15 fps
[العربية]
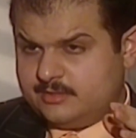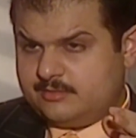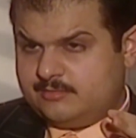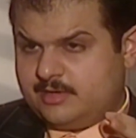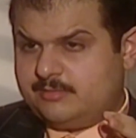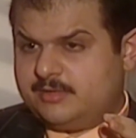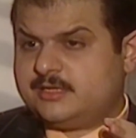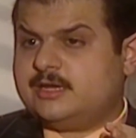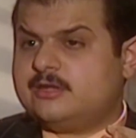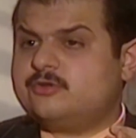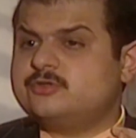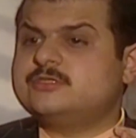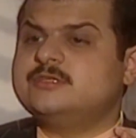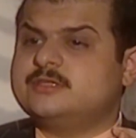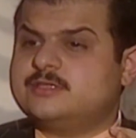محمد قال
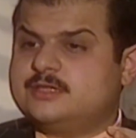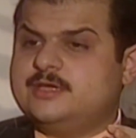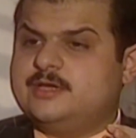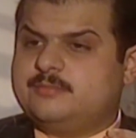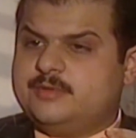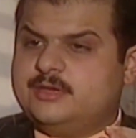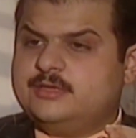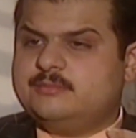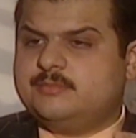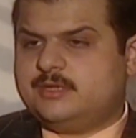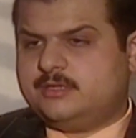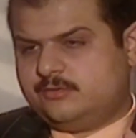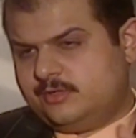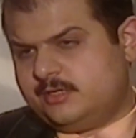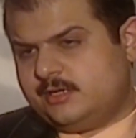غصن الطير ما هي مع
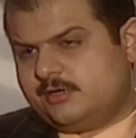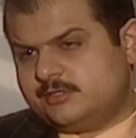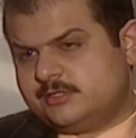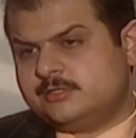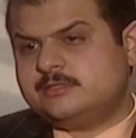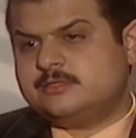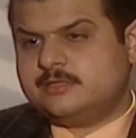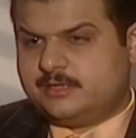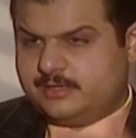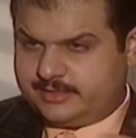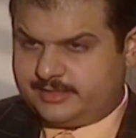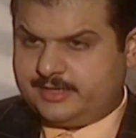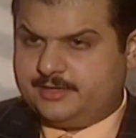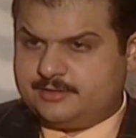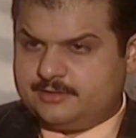انه هي غصن
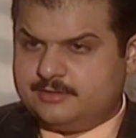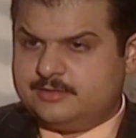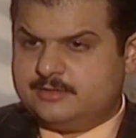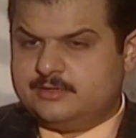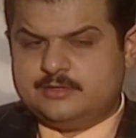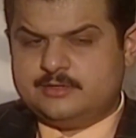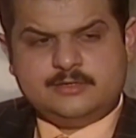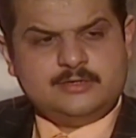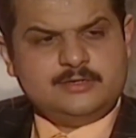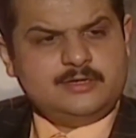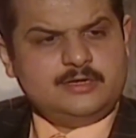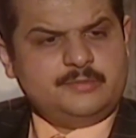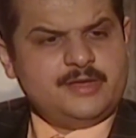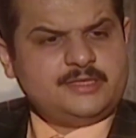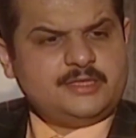الطير
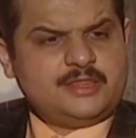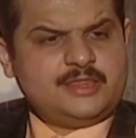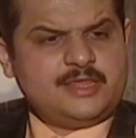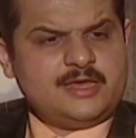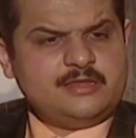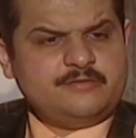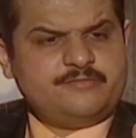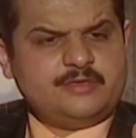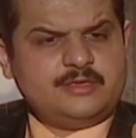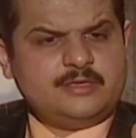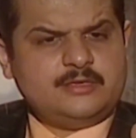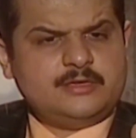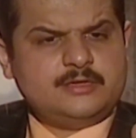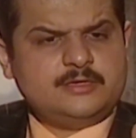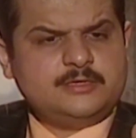البيت الثاني
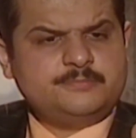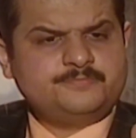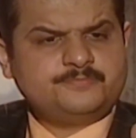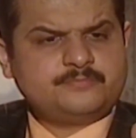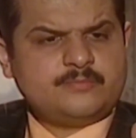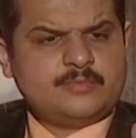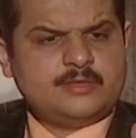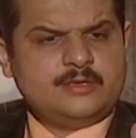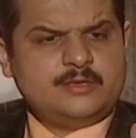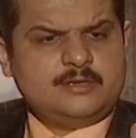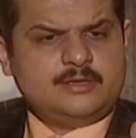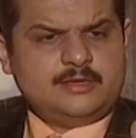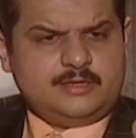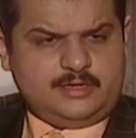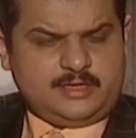فيه آه،
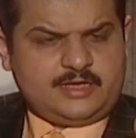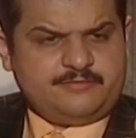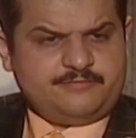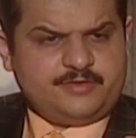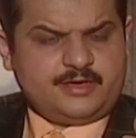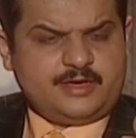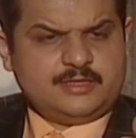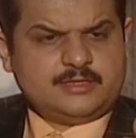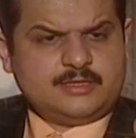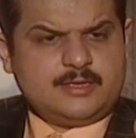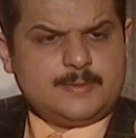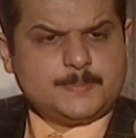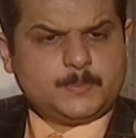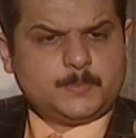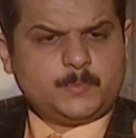اللي كان فيه
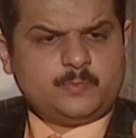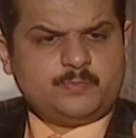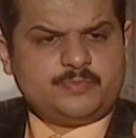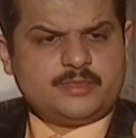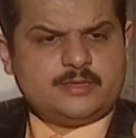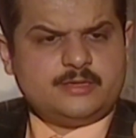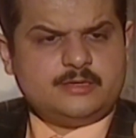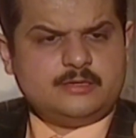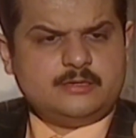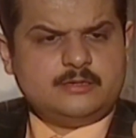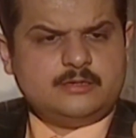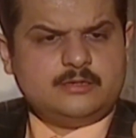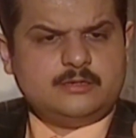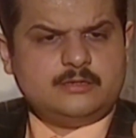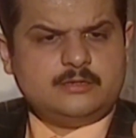غلطه
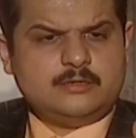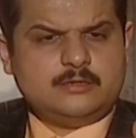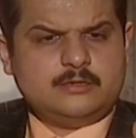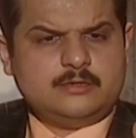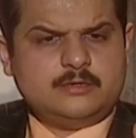آه،